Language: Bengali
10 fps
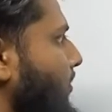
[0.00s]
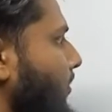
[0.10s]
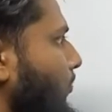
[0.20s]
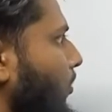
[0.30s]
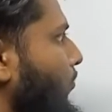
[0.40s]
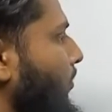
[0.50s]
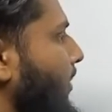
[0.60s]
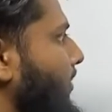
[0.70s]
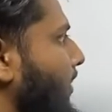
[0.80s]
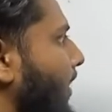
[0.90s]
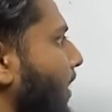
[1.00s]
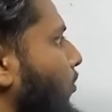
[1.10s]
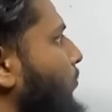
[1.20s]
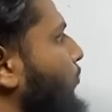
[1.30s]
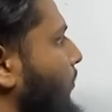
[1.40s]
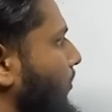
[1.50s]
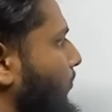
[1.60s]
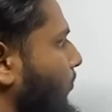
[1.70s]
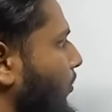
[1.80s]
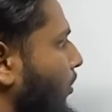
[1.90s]
নিচে দিব এবং তার থেকে এক কম উপরে
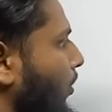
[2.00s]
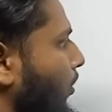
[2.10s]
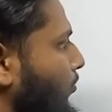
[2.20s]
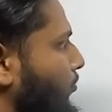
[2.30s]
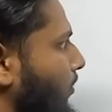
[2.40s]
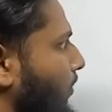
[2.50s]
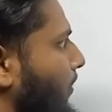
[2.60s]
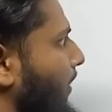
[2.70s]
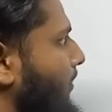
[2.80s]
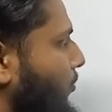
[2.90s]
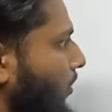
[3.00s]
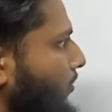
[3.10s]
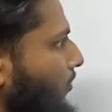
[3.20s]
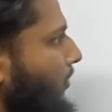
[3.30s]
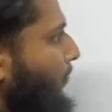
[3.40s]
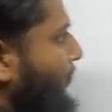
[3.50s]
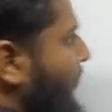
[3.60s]
দেব তো চলেন আমরা আরেকটা ট্রাই করি